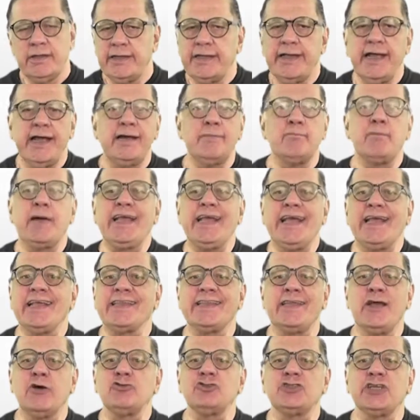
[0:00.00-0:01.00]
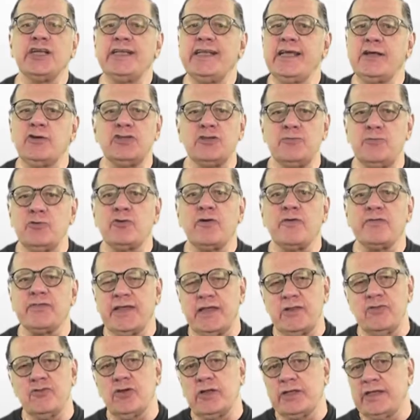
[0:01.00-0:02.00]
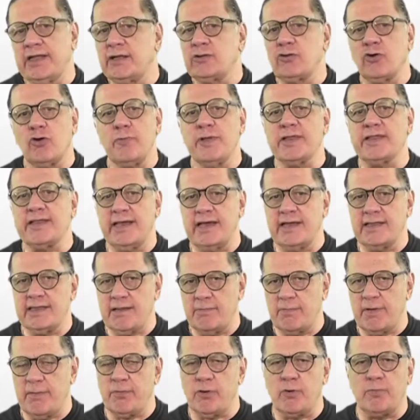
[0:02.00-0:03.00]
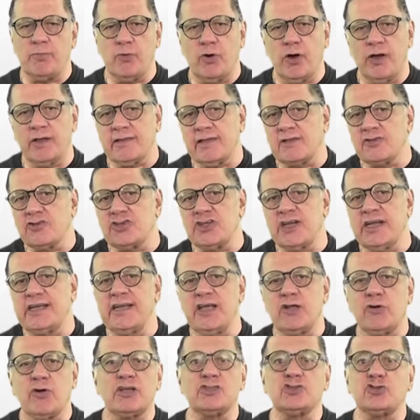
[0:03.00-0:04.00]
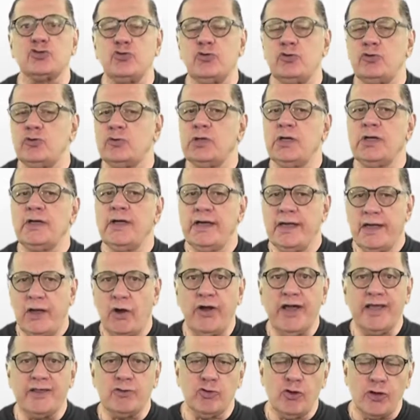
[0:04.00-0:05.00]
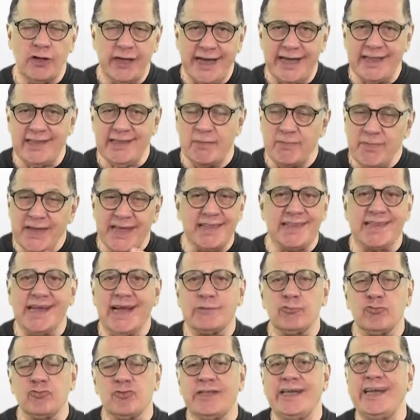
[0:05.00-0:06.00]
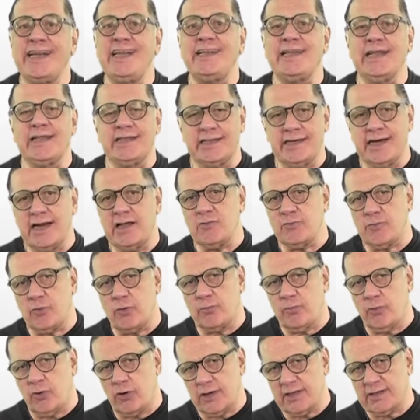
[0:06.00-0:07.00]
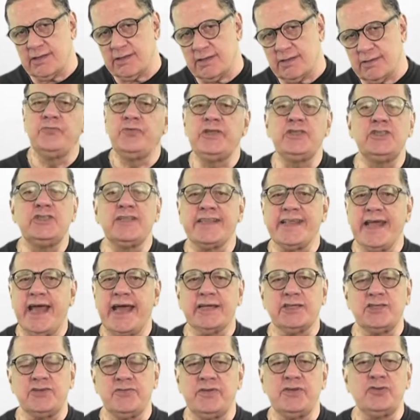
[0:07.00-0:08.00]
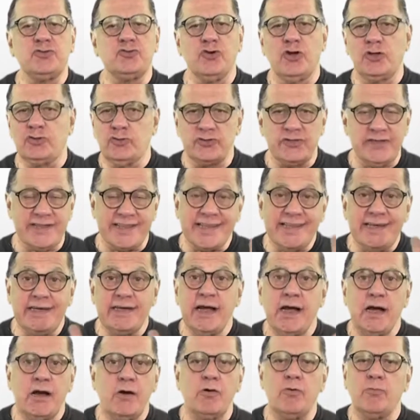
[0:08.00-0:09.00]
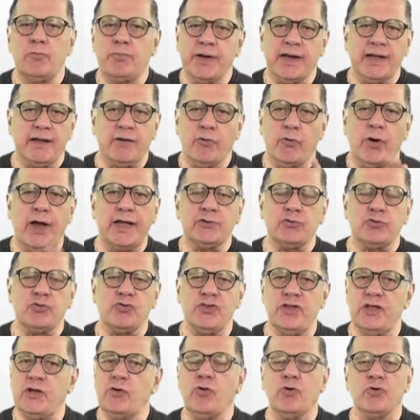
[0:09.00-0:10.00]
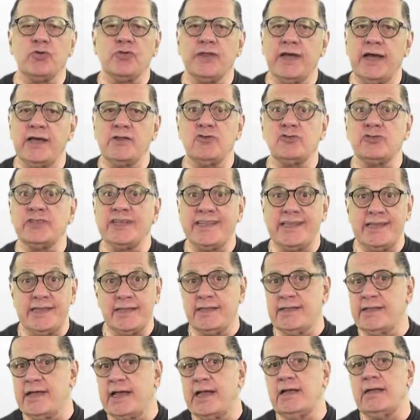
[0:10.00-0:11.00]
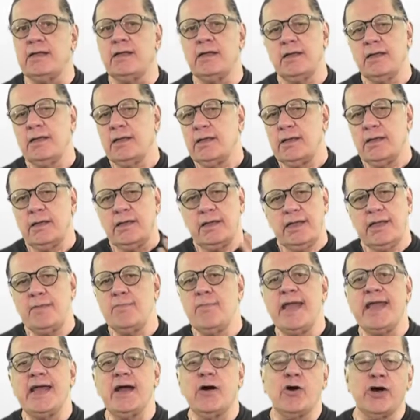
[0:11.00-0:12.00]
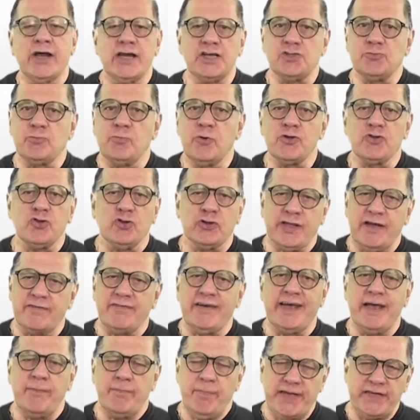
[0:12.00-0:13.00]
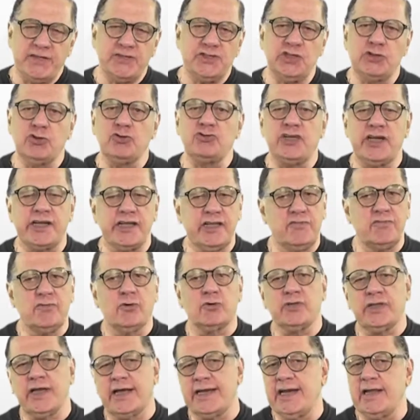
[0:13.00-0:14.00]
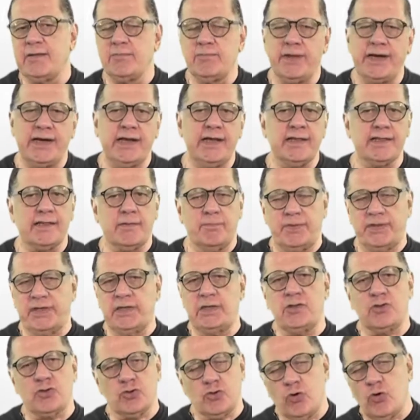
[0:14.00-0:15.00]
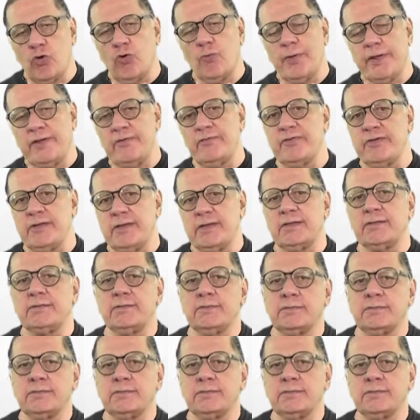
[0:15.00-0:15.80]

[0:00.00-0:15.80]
e amanheceu janeiro de 1980, eu comecei a receber propostas. De janeiro a julho, eu recebi exatos 33 propostas. 27, 28 eu disse não, para 4, 5 ou 6 eu disse sim. E meia hora depois eu estava arrependido, eu tinha que voltar na empresa, pedir desculpa, enfim.